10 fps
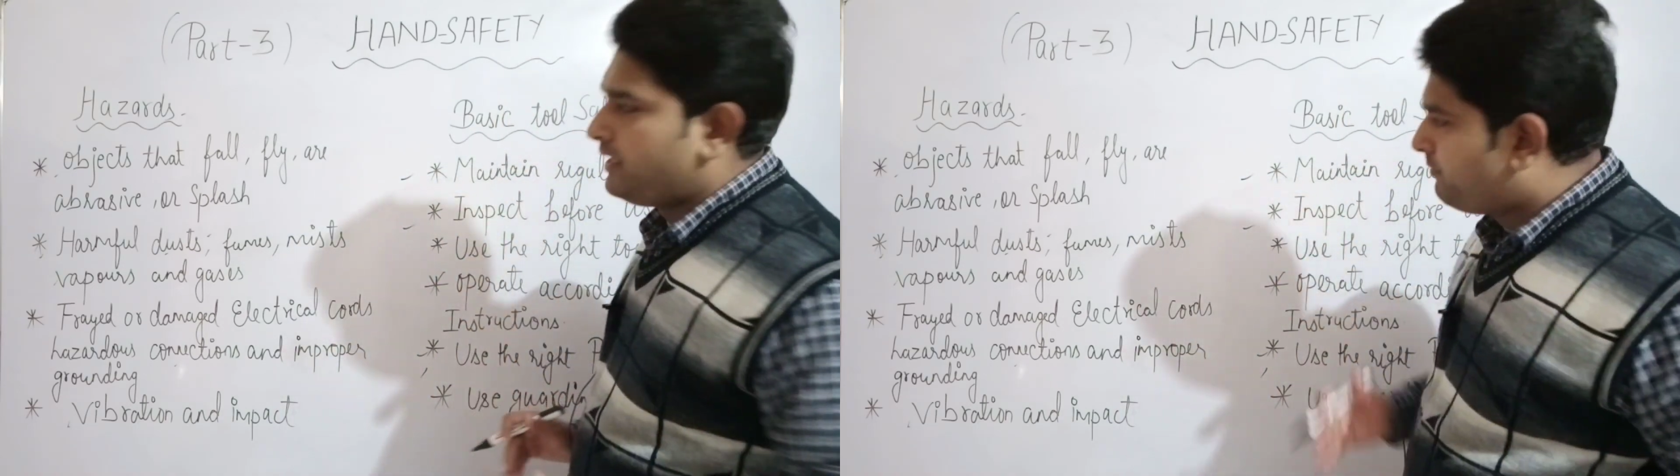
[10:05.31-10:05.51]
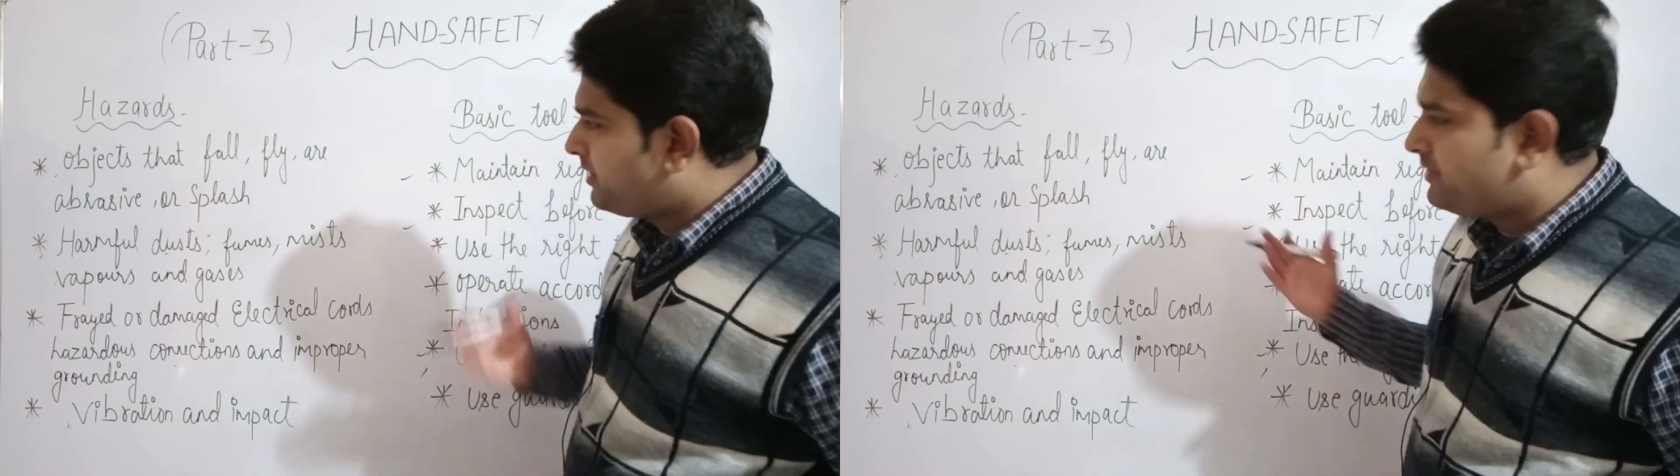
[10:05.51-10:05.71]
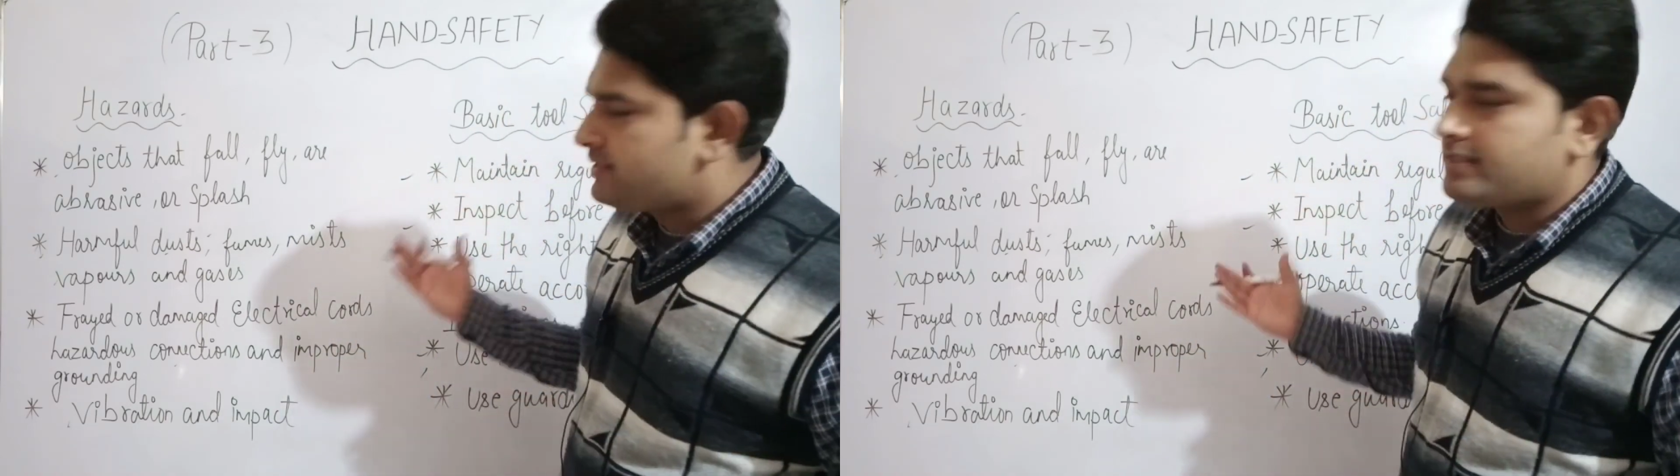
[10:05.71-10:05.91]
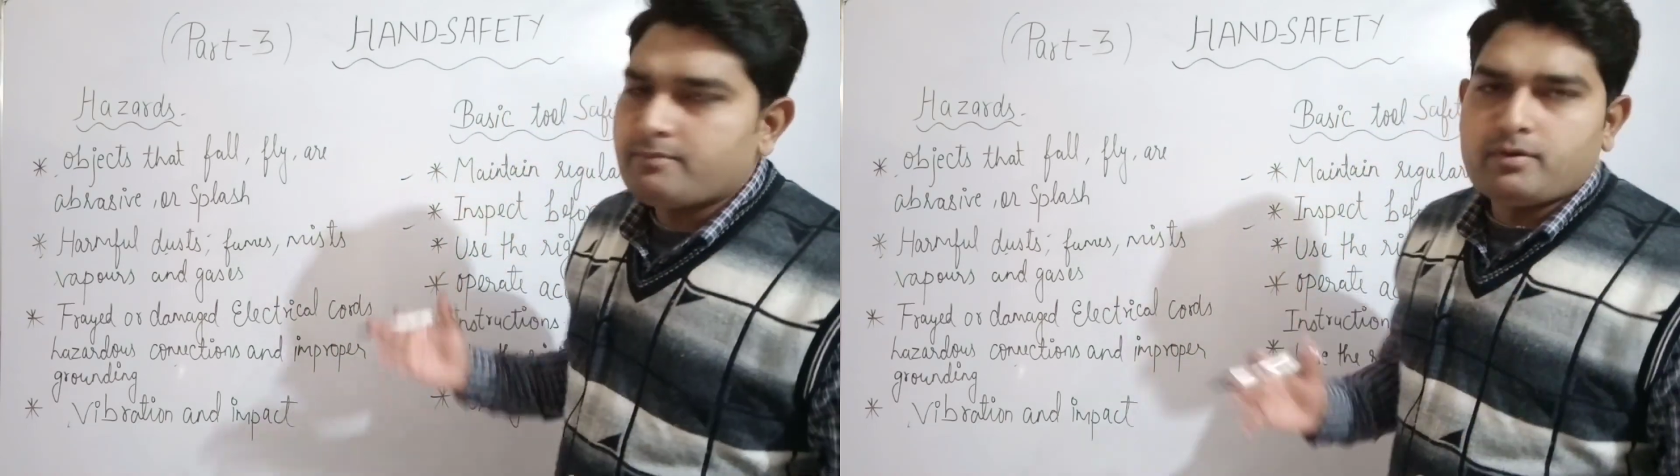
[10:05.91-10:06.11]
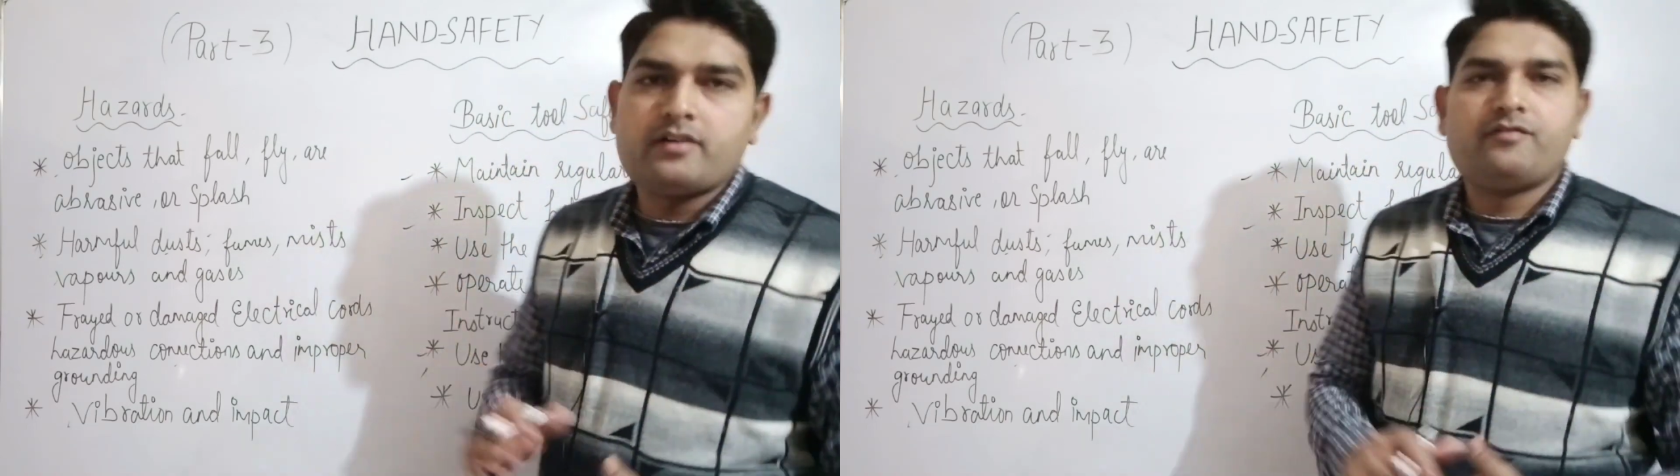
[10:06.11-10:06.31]
मे भी इसका
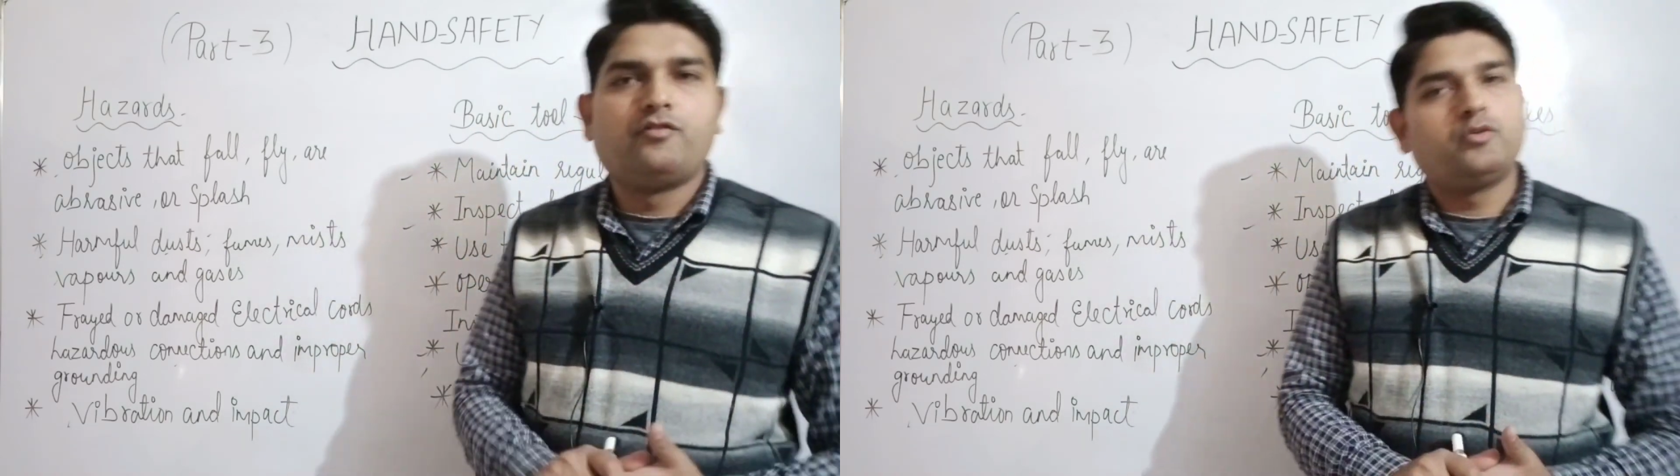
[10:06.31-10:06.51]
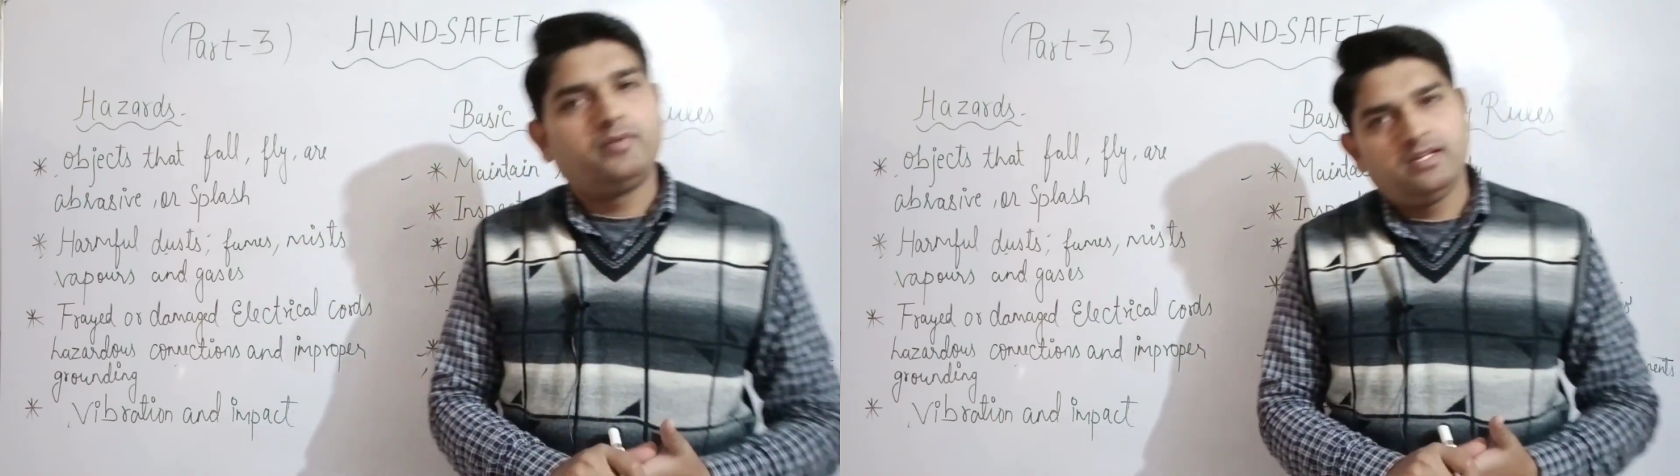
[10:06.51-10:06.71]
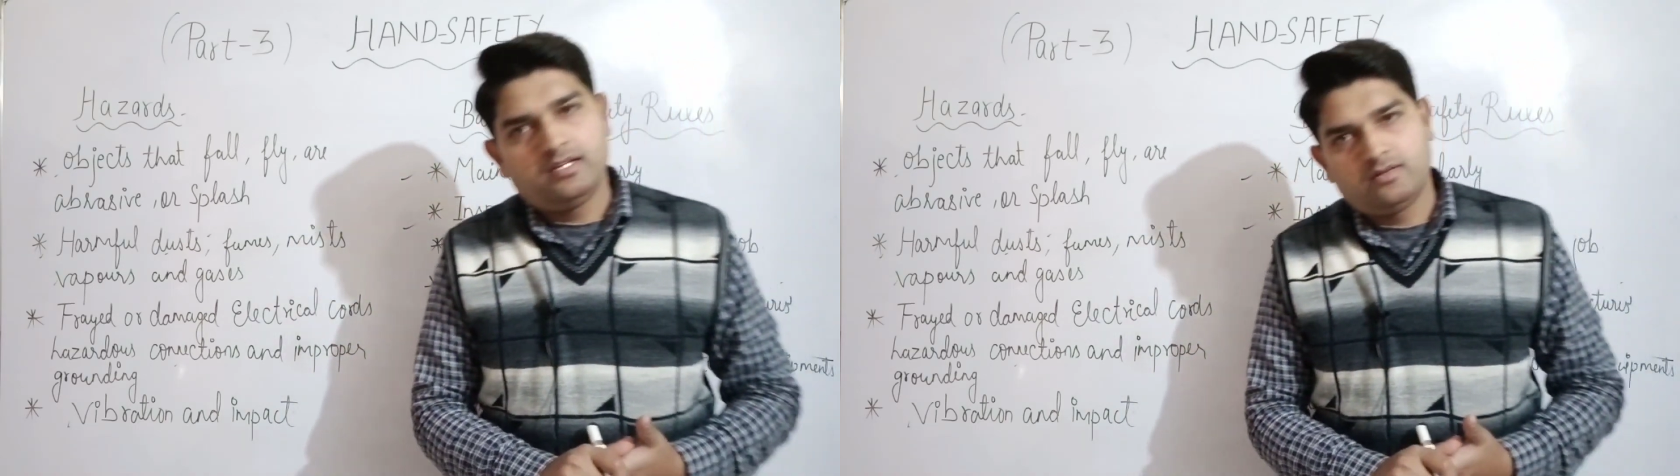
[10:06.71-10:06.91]
पार्ट फोर भी